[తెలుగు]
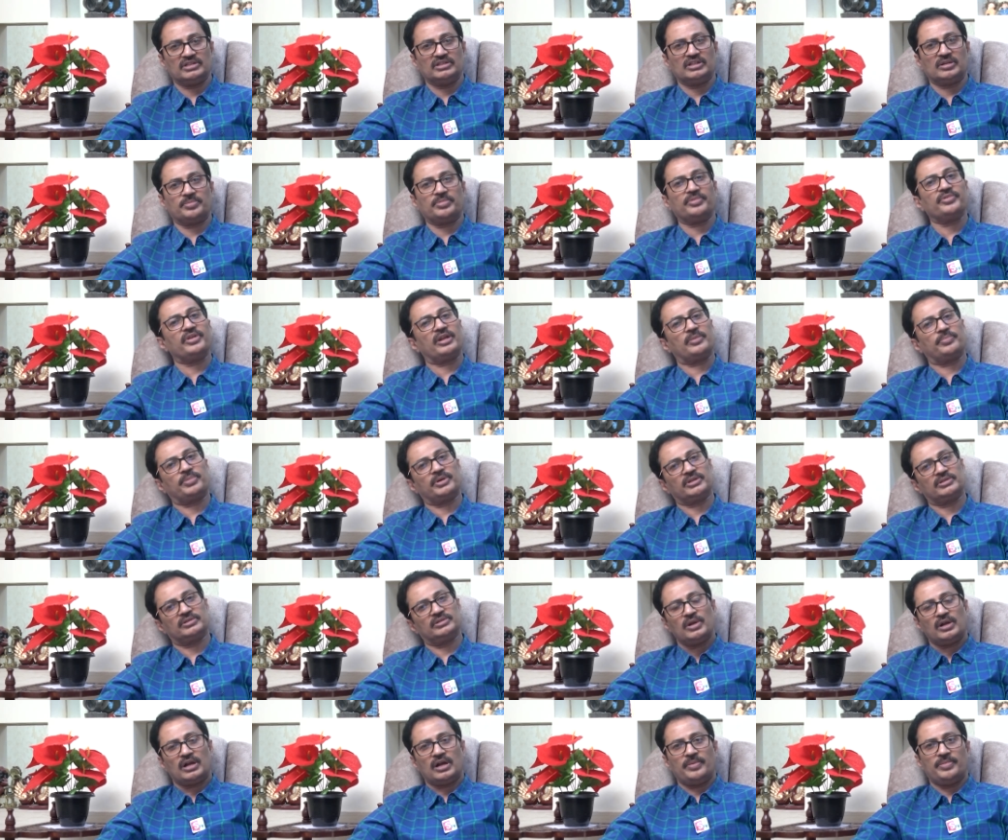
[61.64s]
సందర్భం
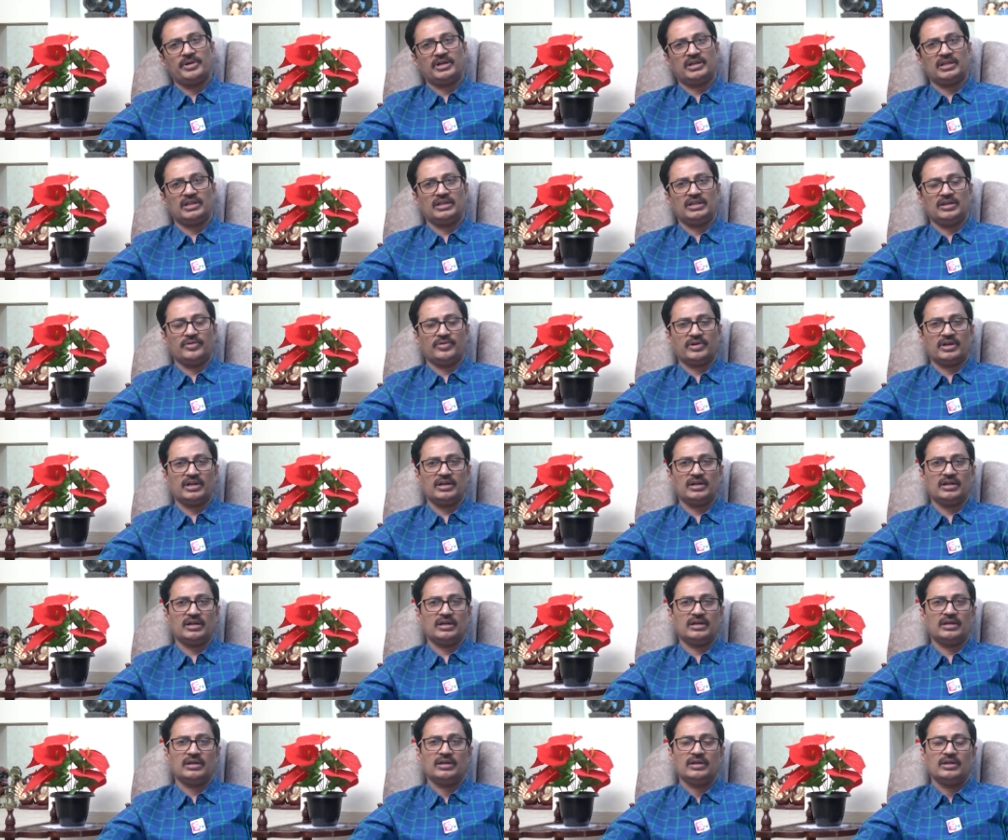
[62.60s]
ఏర్పడుతుంది కాబట్టి ఎవరైనా
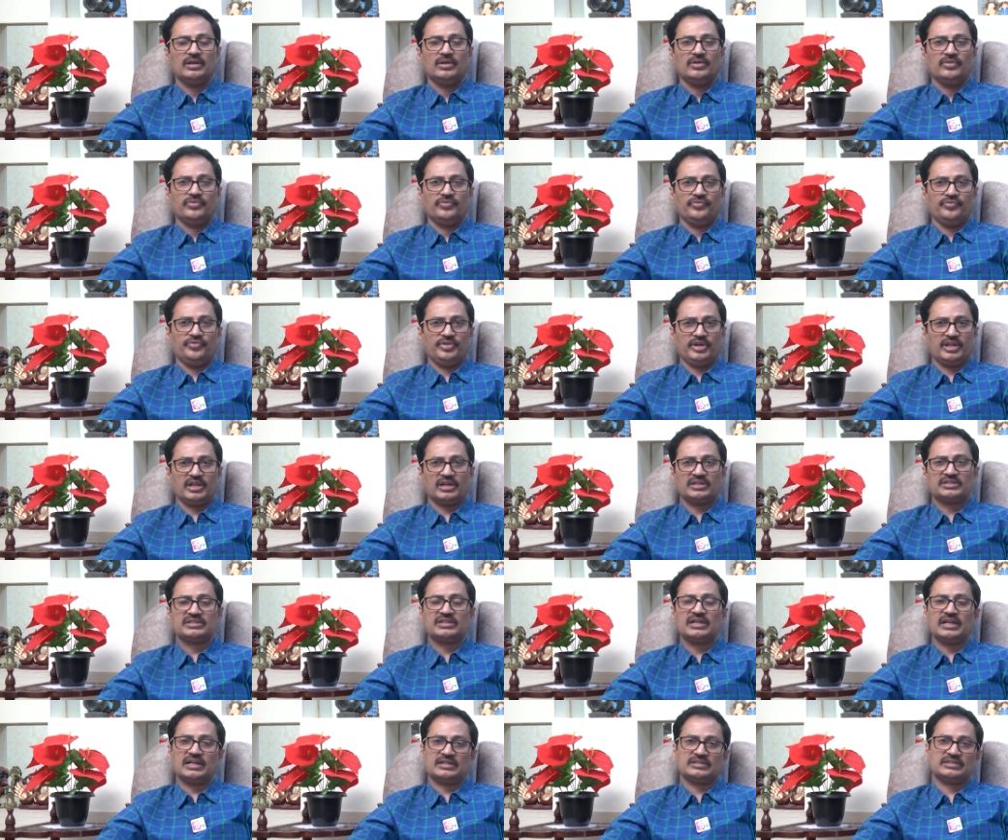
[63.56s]

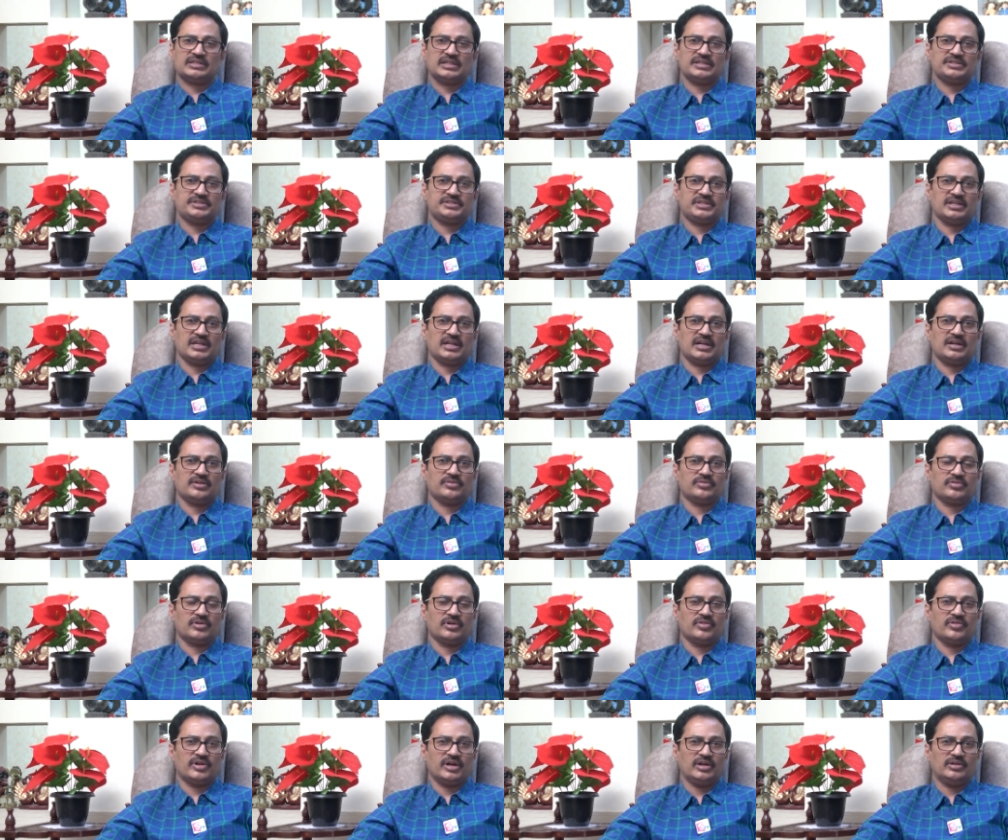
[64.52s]
విగరస్గా ఎక్సర్సైజ్
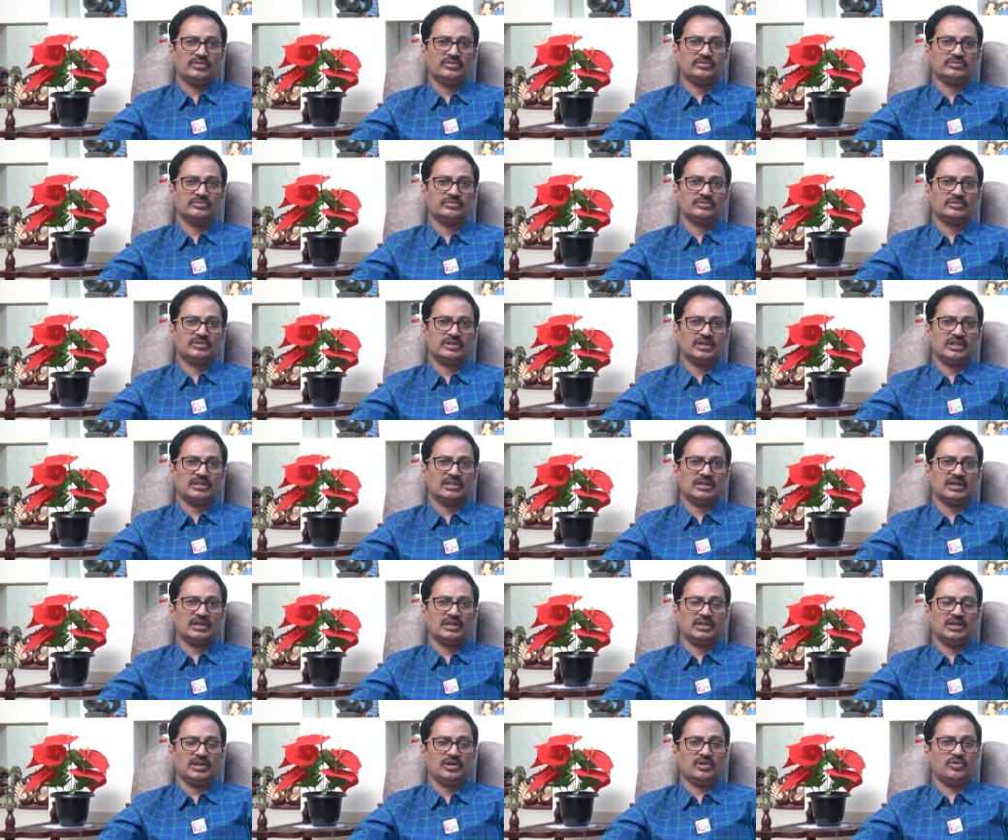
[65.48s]
చేయాలనుకున్న వాళ్ళు లేదా
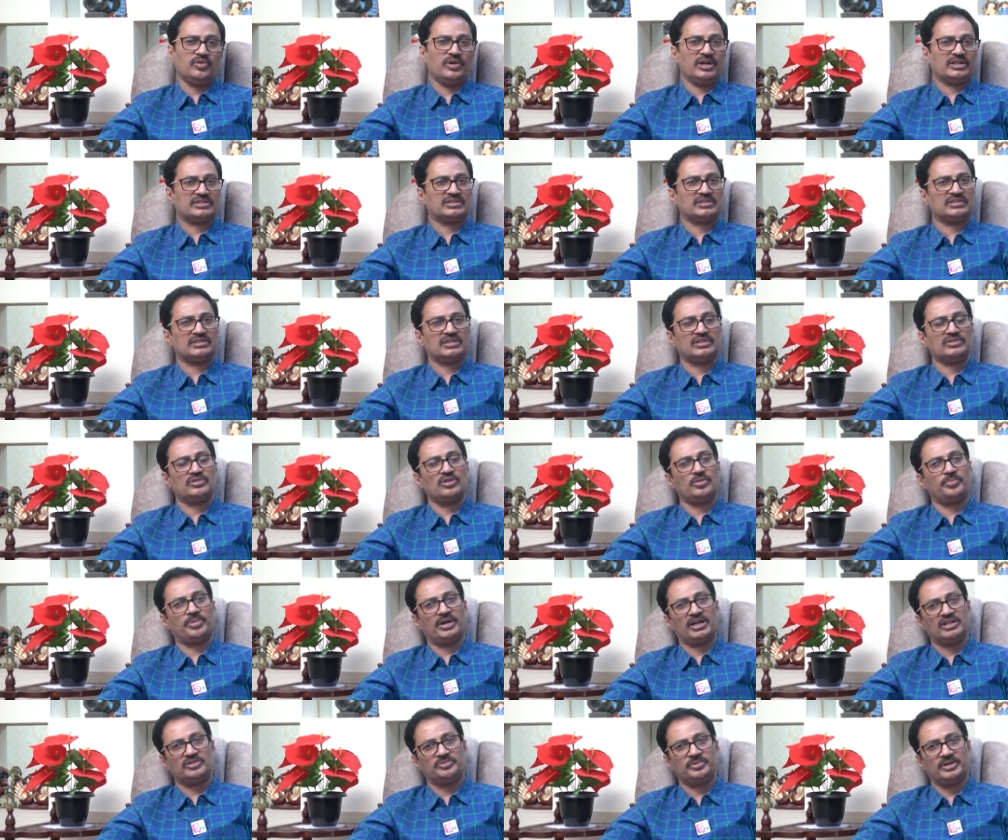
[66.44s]
ఎక్కువ ఎక్సర్సైజ్లో
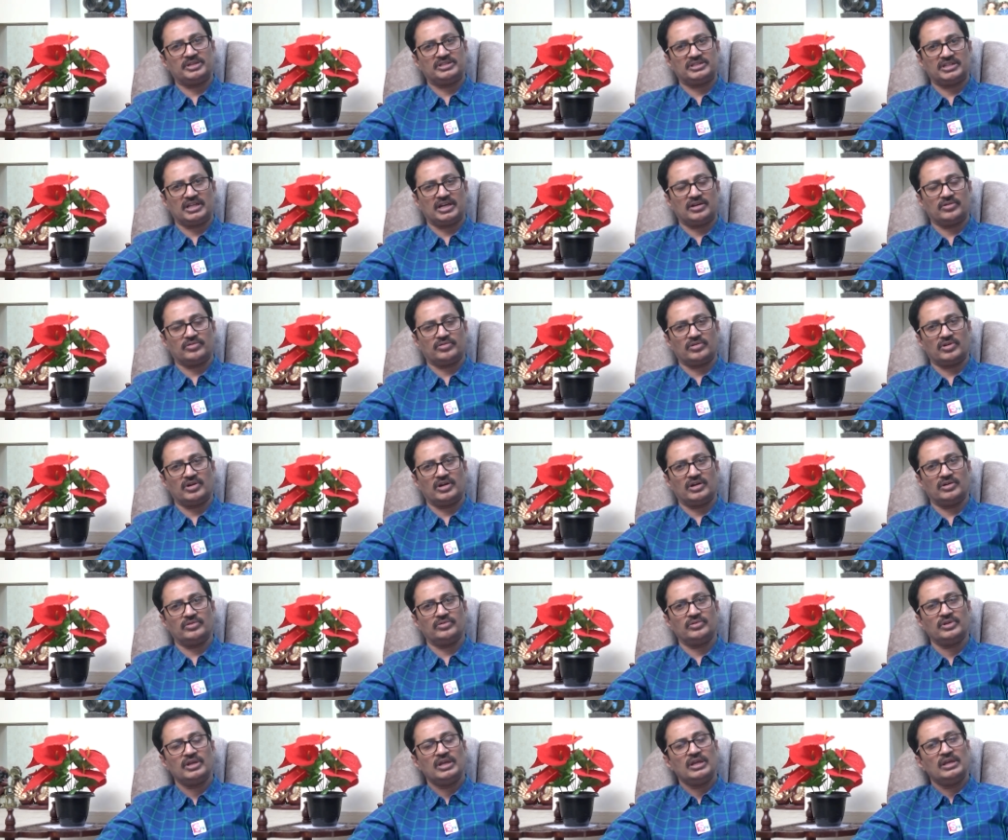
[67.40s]
పార్టిసిపేట్ చేయాలనుకున్న
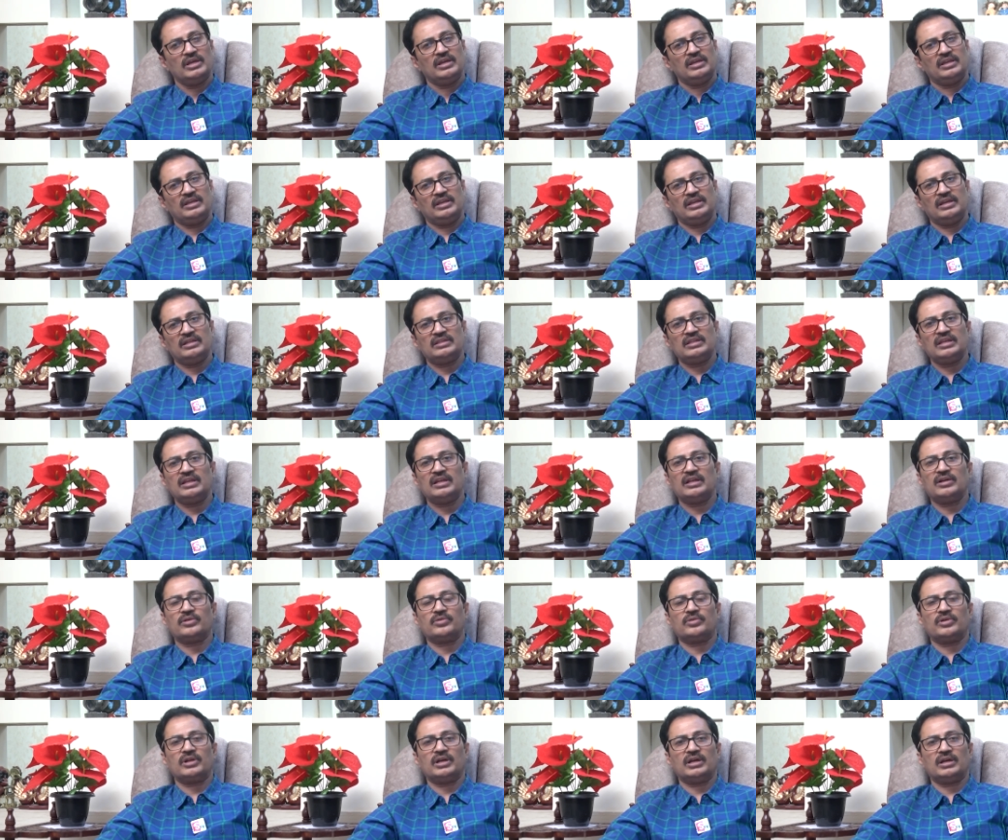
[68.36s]
వాళ్ళు ఏదైనా
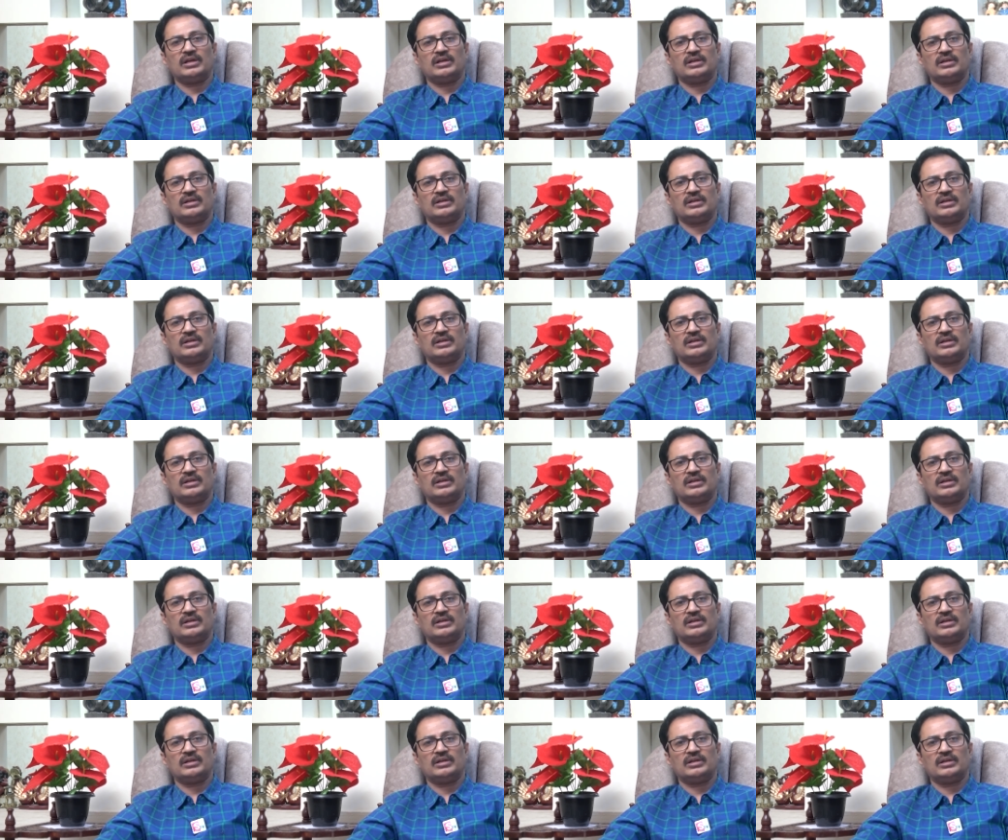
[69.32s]
కూడా